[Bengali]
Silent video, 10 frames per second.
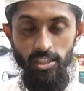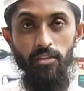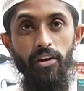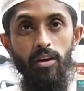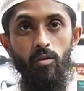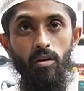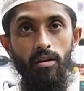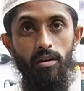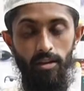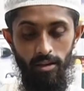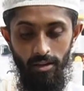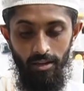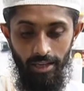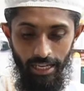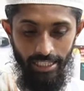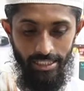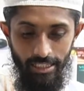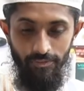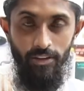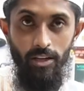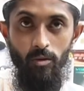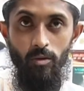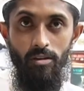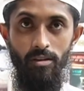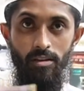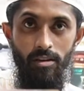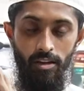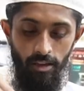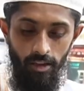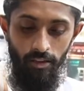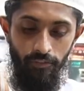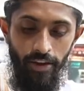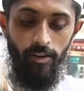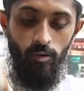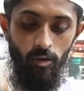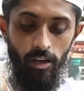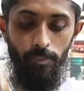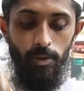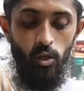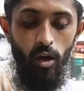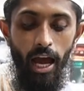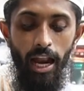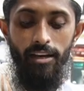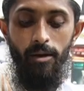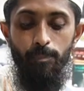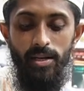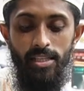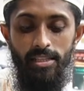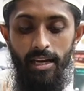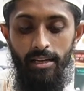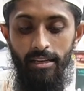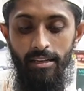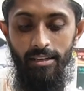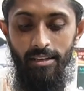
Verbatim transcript: যে ফেক নোট ফেক নোট ধরে বলছে এই যে ফেক নোট ফেক নোটের বিষয় হান্ড্রেড পার্সেন্ট থাকে